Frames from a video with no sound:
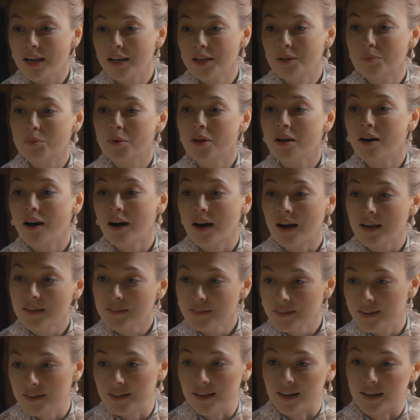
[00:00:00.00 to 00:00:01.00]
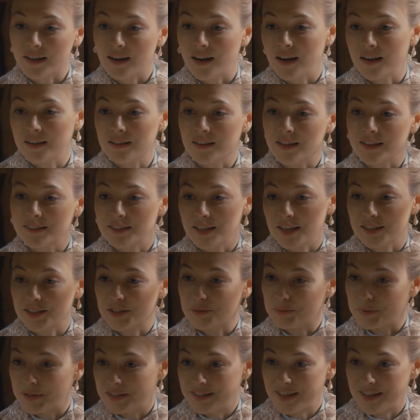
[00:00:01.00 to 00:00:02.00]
alemi aynı alakayla takip